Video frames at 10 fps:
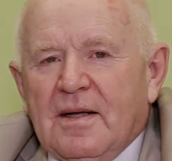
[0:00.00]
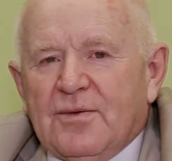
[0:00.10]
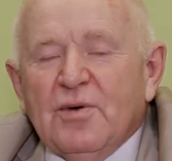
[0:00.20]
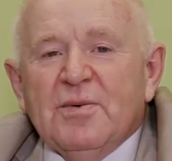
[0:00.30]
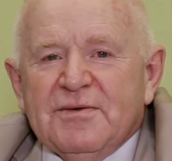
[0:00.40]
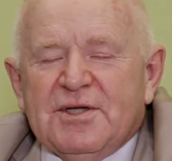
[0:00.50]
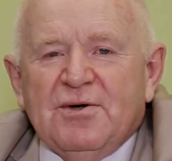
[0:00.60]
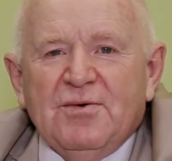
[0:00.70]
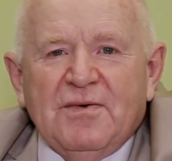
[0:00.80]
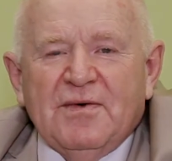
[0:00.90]
Доброго
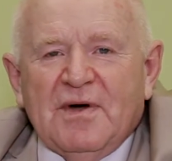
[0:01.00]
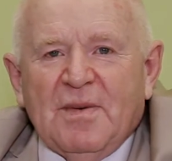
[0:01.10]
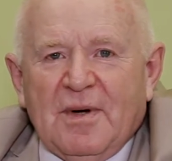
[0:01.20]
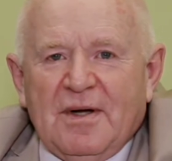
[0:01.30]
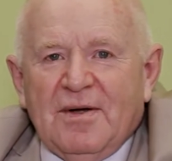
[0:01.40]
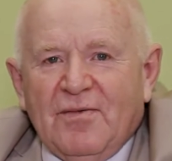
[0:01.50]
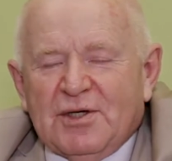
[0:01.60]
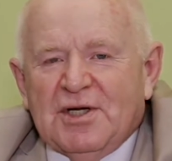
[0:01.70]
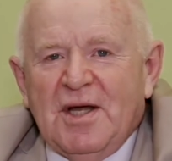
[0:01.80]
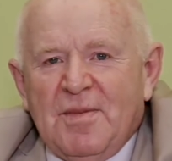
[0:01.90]
здоровья вам,
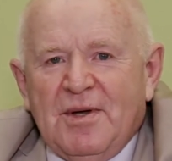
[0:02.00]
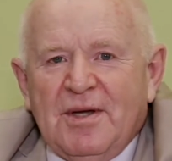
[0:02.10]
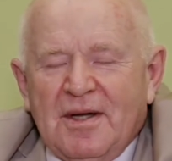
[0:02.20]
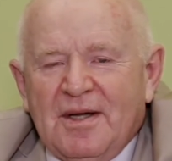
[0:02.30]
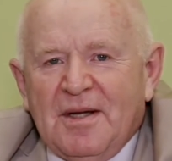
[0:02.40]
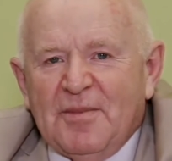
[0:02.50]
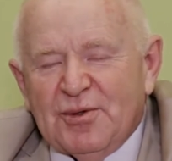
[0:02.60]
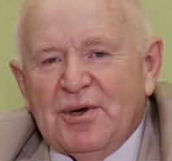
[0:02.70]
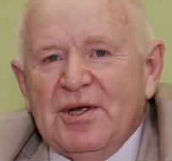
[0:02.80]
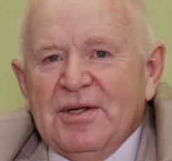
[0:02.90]
уважаемые
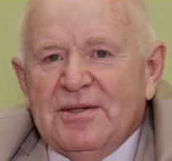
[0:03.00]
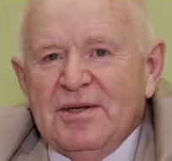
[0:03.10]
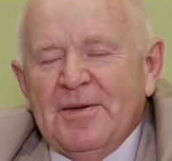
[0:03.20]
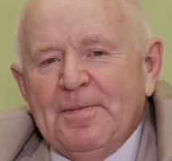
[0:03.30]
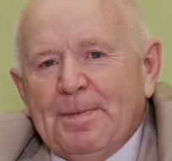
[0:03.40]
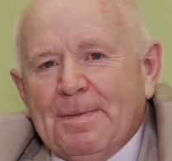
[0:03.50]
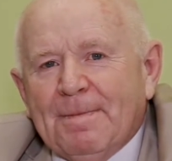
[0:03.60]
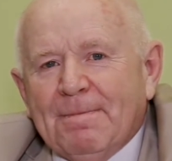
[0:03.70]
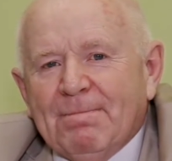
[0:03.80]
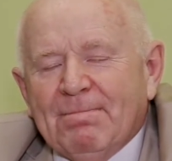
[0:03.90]
абитуриенты,
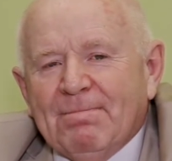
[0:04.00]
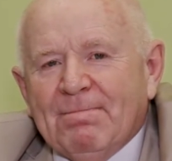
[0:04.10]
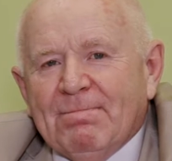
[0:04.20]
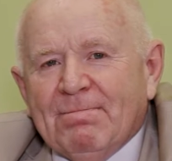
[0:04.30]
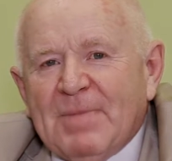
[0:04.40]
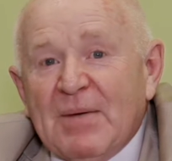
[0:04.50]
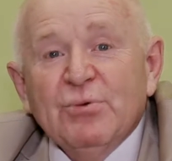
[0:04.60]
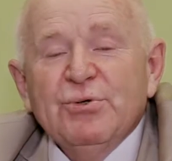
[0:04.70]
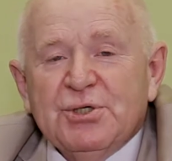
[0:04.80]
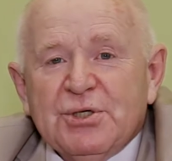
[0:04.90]

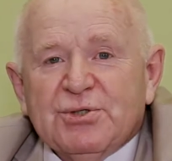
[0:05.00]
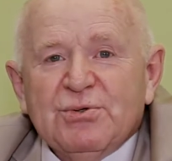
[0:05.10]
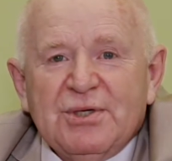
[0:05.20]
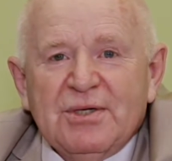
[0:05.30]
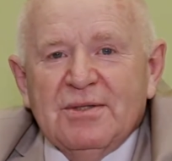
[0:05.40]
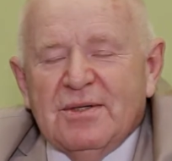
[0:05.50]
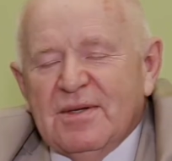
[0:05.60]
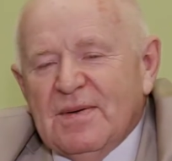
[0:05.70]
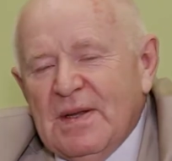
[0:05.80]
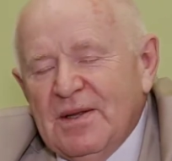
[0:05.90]
будущие студенты,
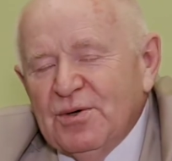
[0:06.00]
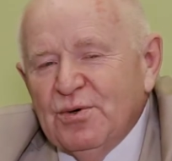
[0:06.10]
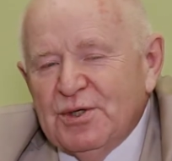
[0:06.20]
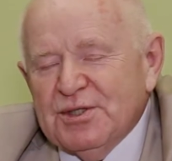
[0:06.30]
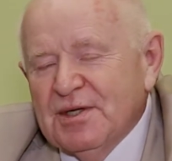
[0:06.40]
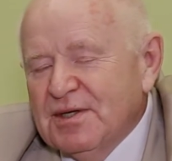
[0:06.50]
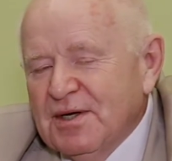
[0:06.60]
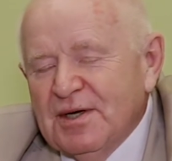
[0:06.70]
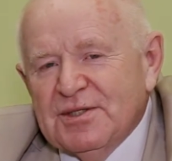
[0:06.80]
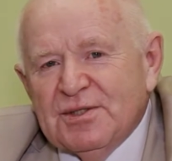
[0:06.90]
и хочется
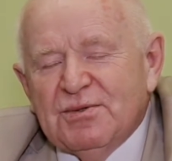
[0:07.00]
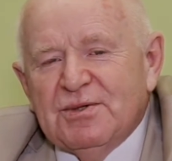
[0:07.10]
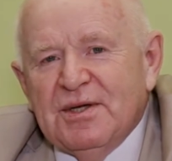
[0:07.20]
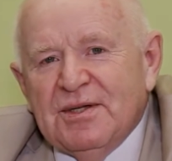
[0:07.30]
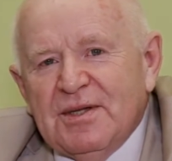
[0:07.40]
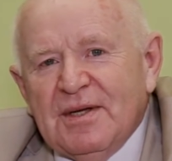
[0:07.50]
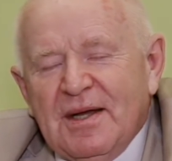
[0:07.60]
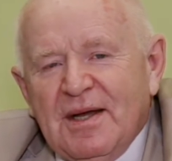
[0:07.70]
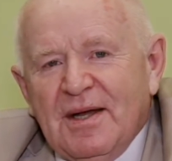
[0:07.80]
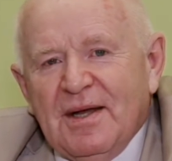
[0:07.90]
надеяться, студенты
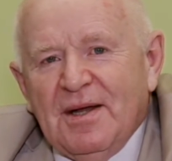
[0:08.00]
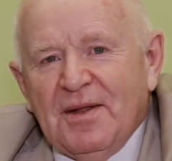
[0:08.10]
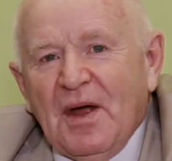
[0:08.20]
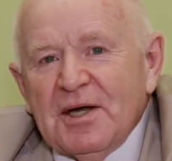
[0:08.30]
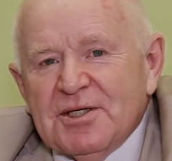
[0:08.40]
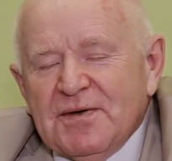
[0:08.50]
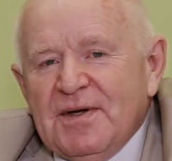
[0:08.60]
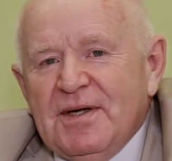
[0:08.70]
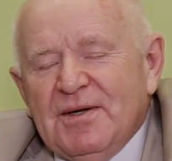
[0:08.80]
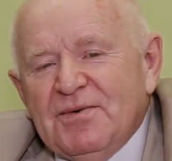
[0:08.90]

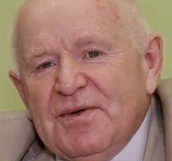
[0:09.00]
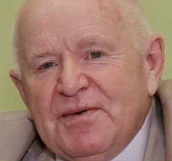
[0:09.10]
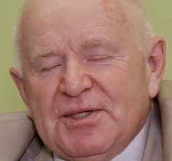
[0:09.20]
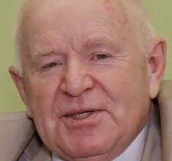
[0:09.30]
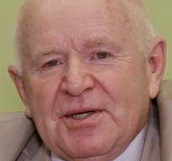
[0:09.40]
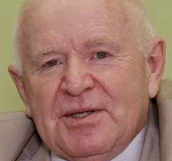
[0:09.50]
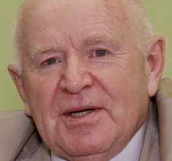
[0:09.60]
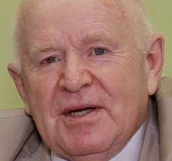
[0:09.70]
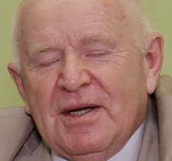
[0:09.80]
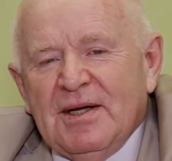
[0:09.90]
нашего
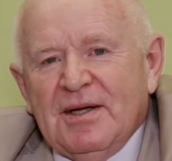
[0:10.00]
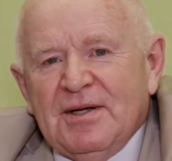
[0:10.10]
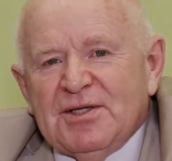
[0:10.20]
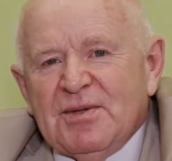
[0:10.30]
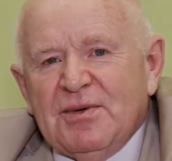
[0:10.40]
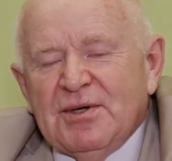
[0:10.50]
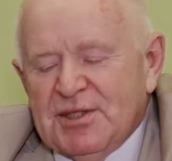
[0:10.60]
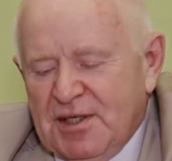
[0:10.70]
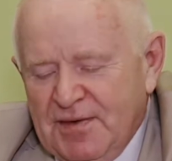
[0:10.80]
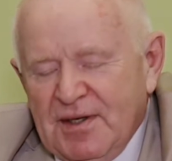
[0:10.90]
университета,
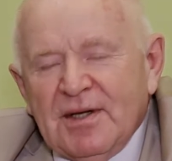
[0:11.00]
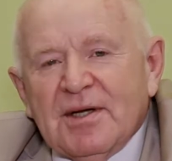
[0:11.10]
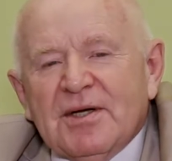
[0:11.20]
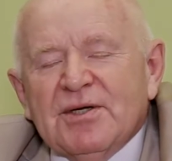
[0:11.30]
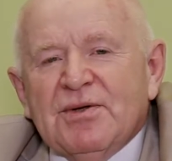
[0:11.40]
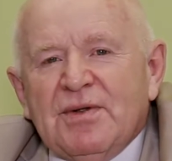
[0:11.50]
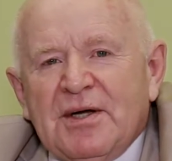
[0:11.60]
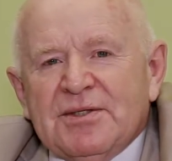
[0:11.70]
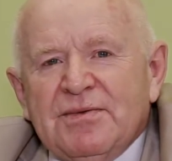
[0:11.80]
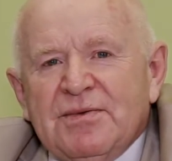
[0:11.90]
Сибирского
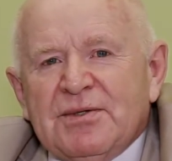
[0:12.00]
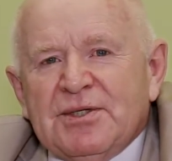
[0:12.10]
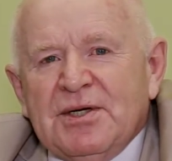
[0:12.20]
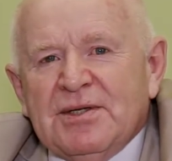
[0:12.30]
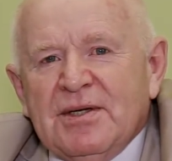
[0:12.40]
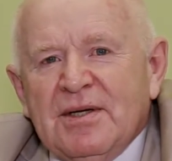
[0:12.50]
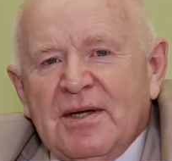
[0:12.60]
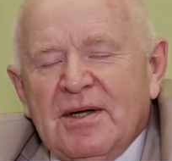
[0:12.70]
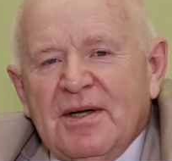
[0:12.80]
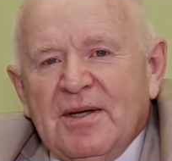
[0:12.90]
государственного университета
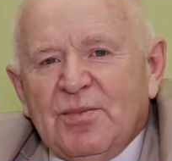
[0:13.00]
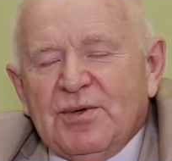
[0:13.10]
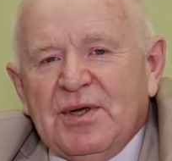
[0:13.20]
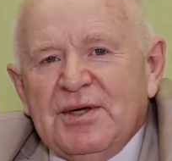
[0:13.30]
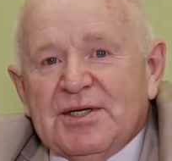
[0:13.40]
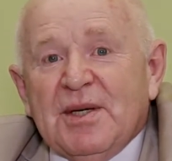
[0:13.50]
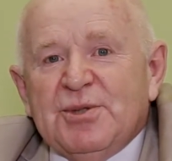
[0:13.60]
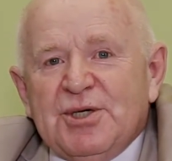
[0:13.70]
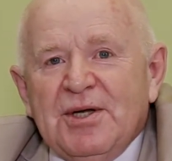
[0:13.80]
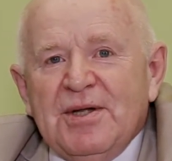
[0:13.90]
путей
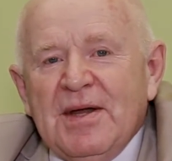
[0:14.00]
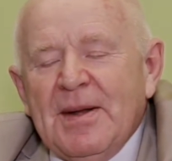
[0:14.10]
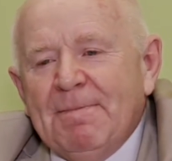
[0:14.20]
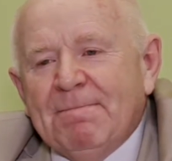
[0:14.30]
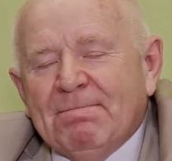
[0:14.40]
сообщения